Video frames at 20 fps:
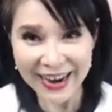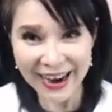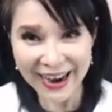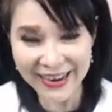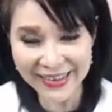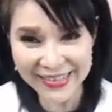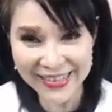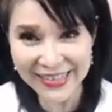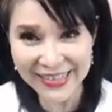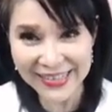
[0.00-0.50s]

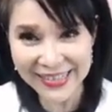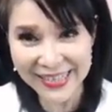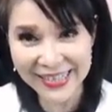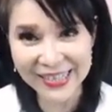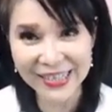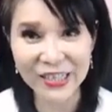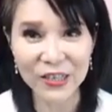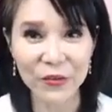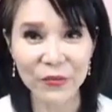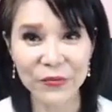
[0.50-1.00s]
二三
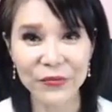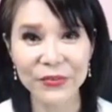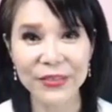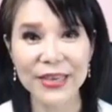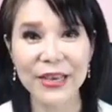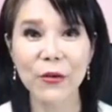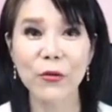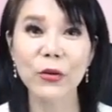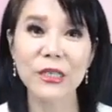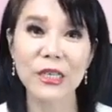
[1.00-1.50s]
七六富
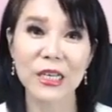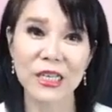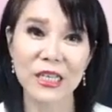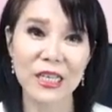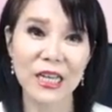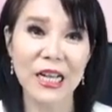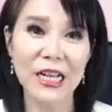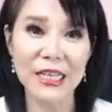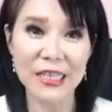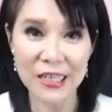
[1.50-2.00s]
野，或者
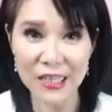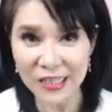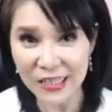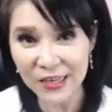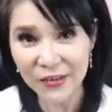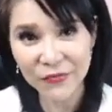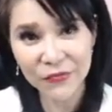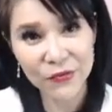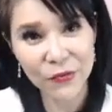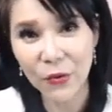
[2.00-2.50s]
是像
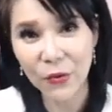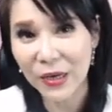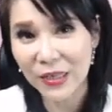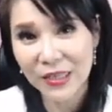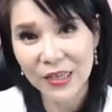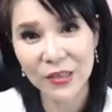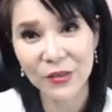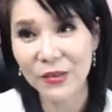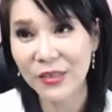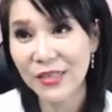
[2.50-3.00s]
三福哇，
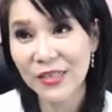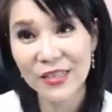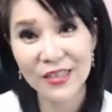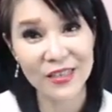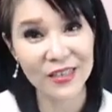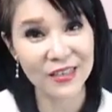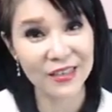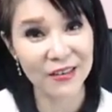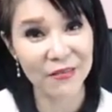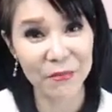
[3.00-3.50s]
前阵子间
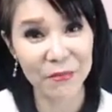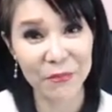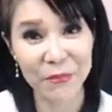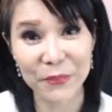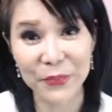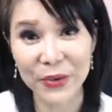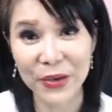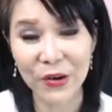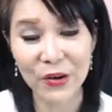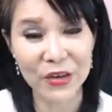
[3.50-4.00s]
很
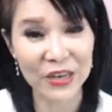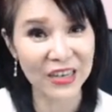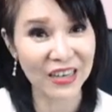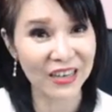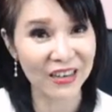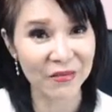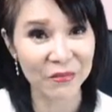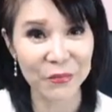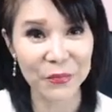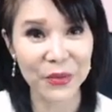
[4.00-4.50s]
飙
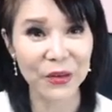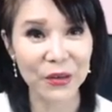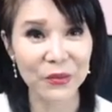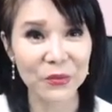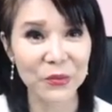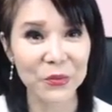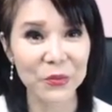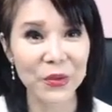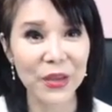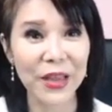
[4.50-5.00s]
很飙，
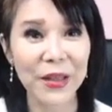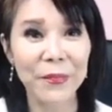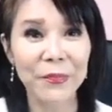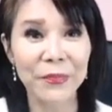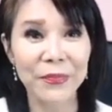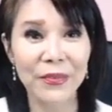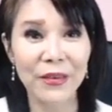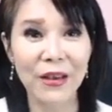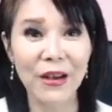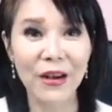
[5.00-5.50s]
对不对？
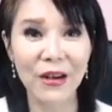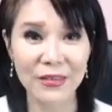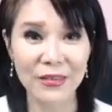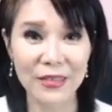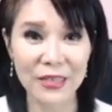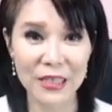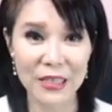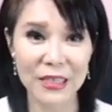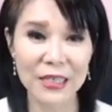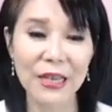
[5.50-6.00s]
好，
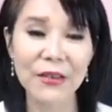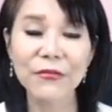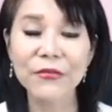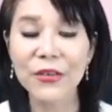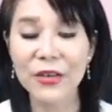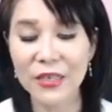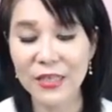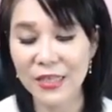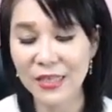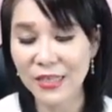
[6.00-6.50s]
这个三福
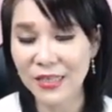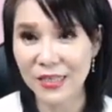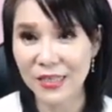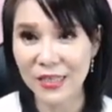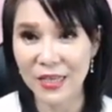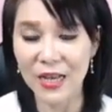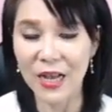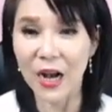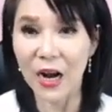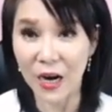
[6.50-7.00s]
二
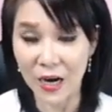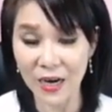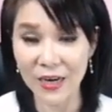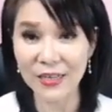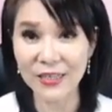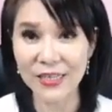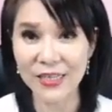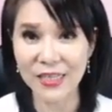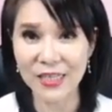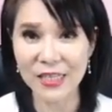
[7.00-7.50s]
四啊
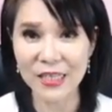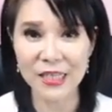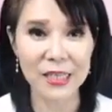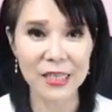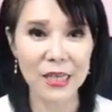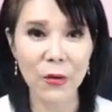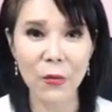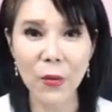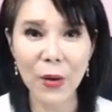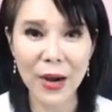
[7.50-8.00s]
二七四
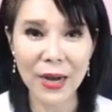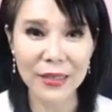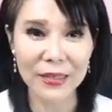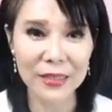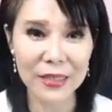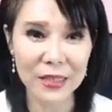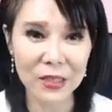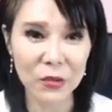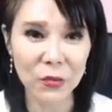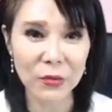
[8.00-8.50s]
三，哇，
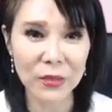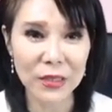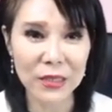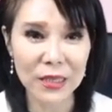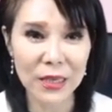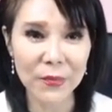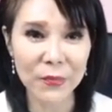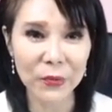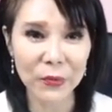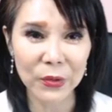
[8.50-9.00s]
这个中间
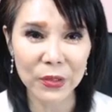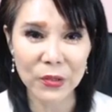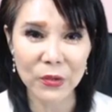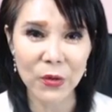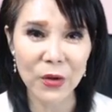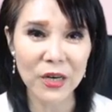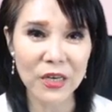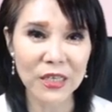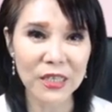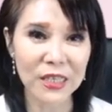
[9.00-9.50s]
这一波段从
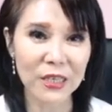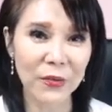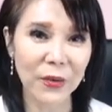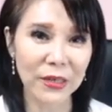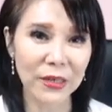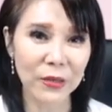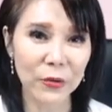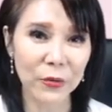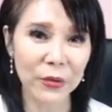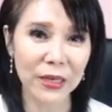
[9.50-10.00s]
二七块
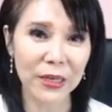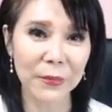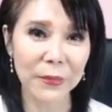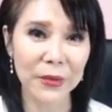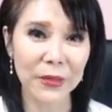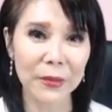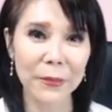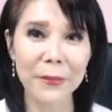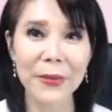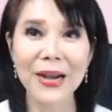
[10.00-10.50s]
一路给你
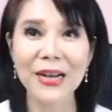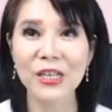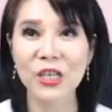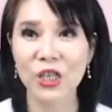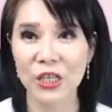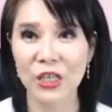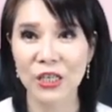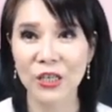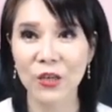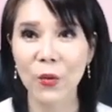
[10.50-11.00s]
飙到八
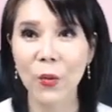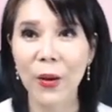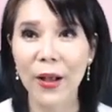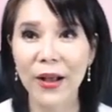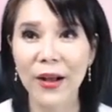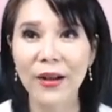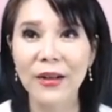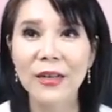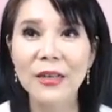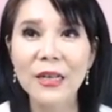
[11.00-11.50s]
十一块
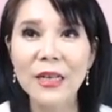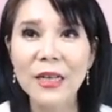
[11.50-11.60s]
啊，